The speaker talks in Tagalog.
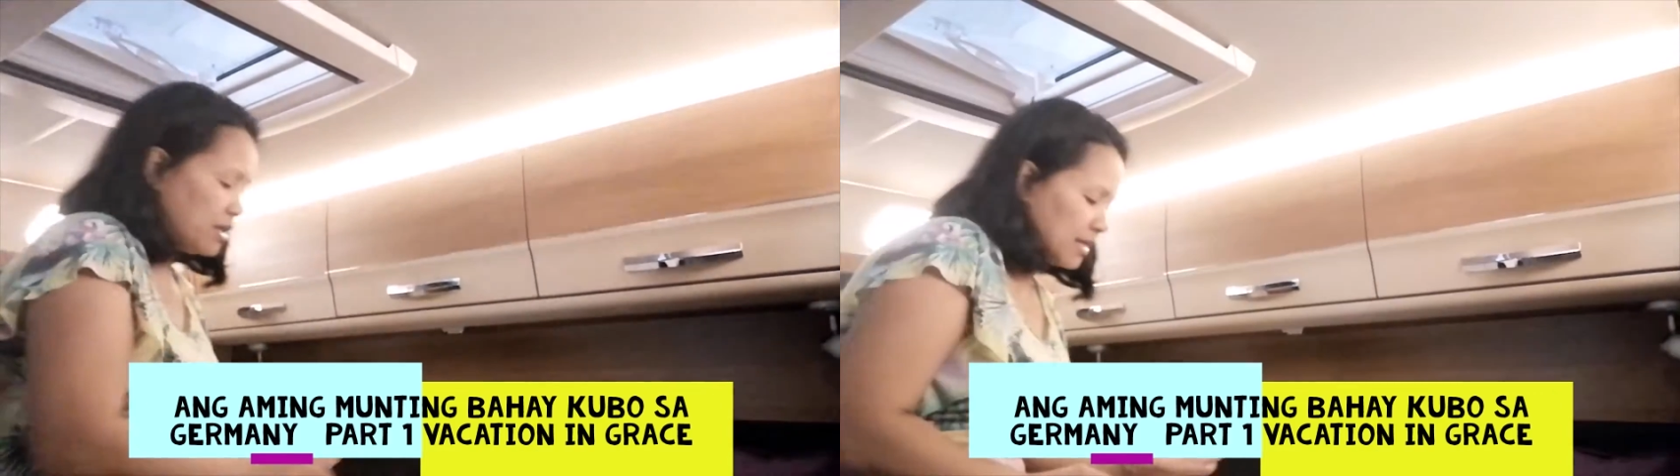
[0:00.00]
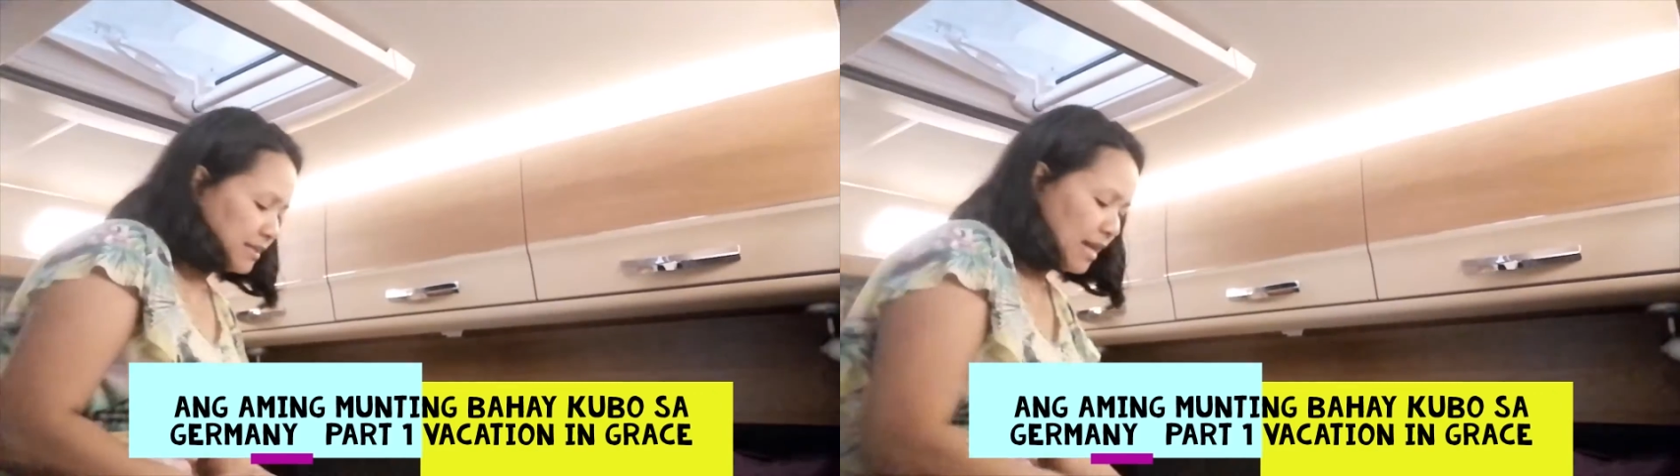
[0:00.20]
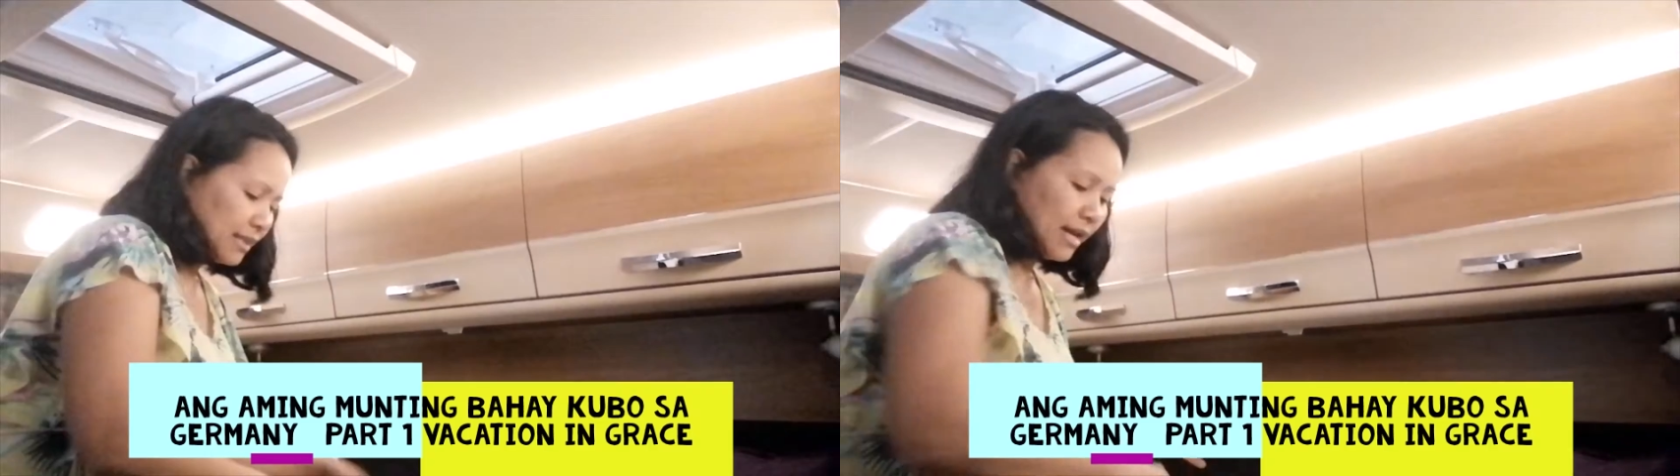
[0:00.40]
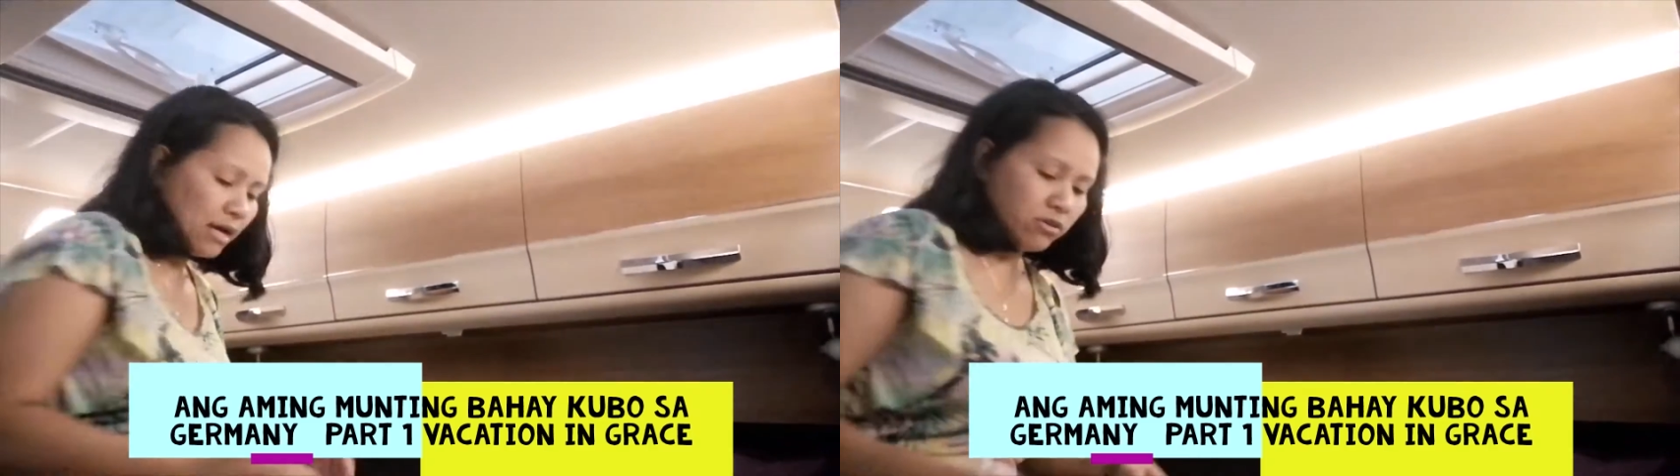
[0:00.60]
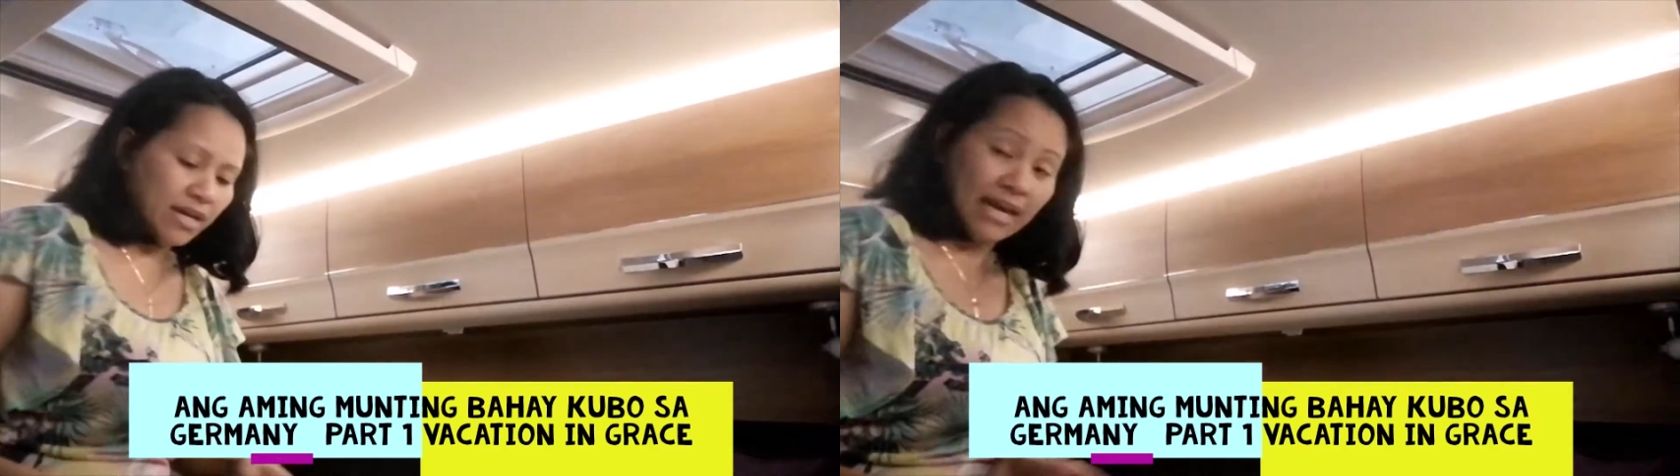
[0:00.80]
nagdala
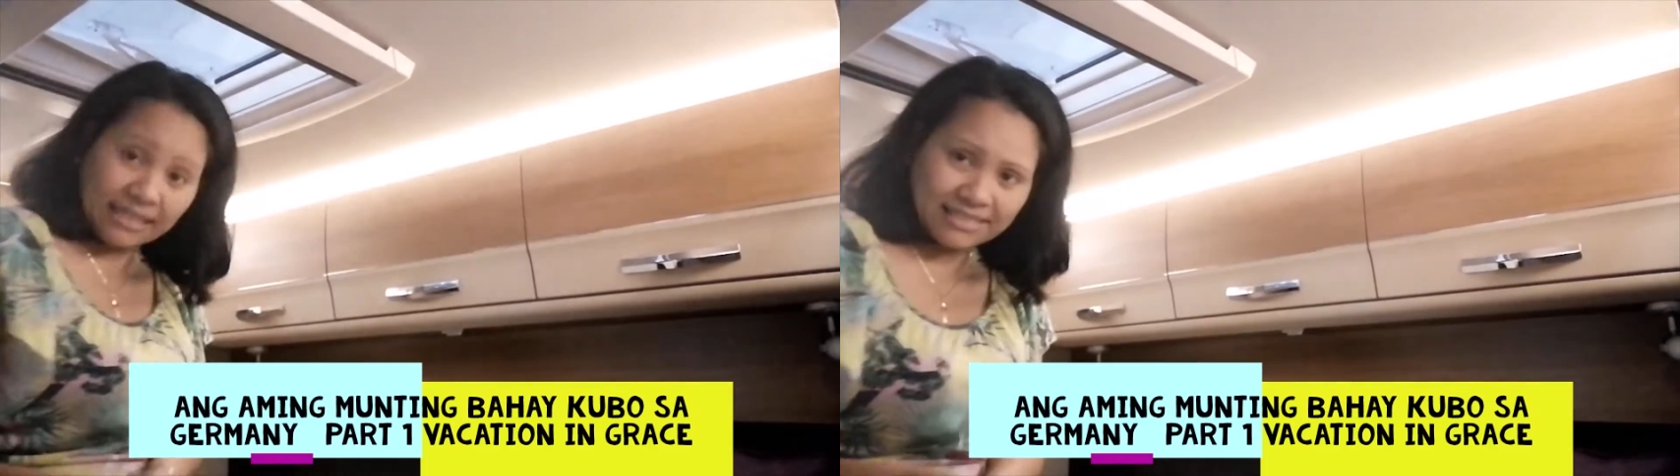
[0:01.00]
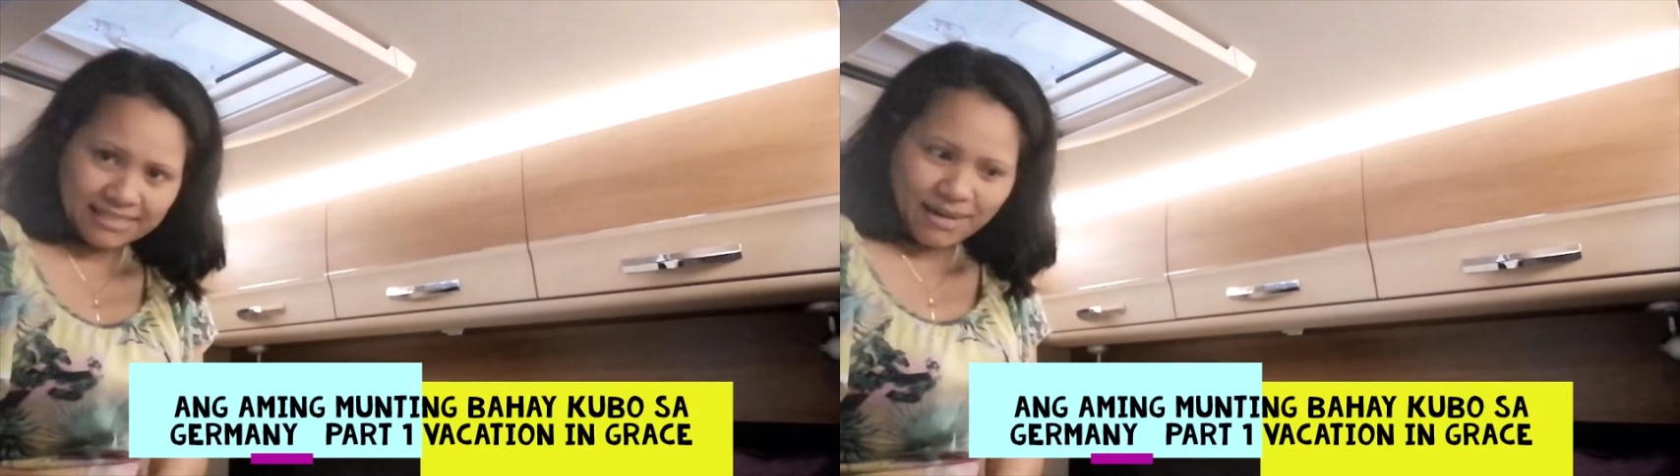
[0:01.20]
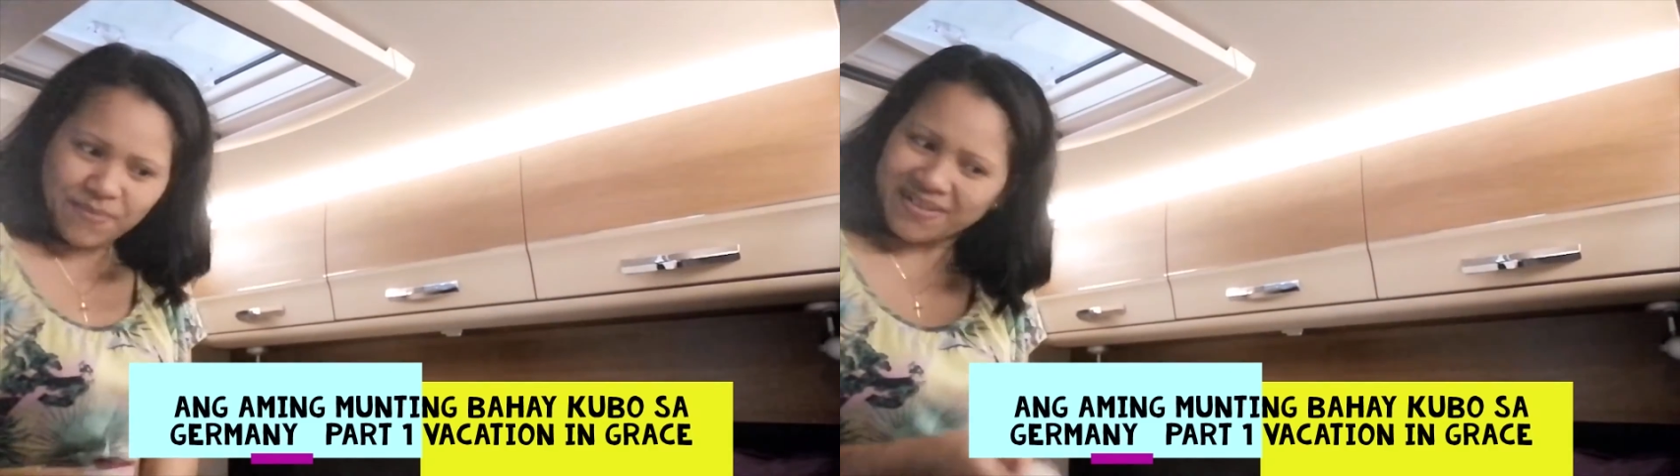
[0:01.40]
talaga ako ng extra